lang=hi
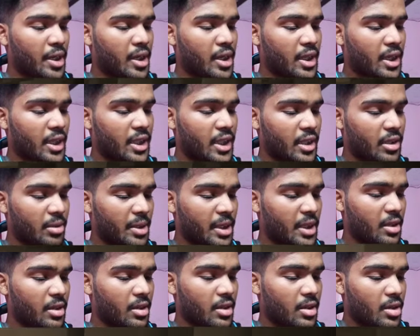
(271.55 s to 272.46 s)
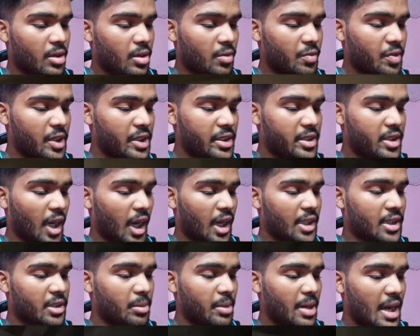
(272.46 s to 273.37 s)
पक्का कर दिया था मैंने और तो फिर
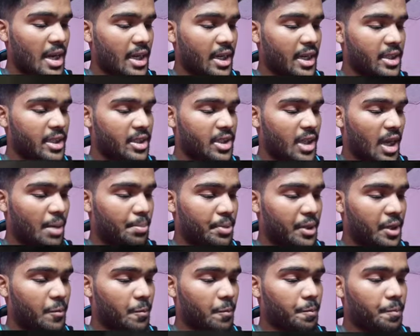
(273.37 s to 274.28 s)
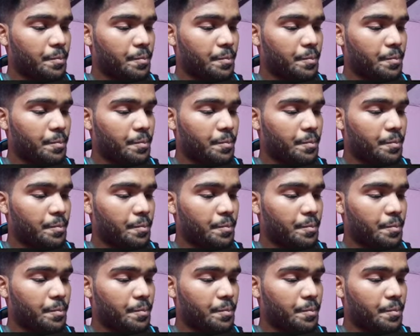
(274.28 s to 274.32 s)
यहाँ से मैं आ गया यहाँ पे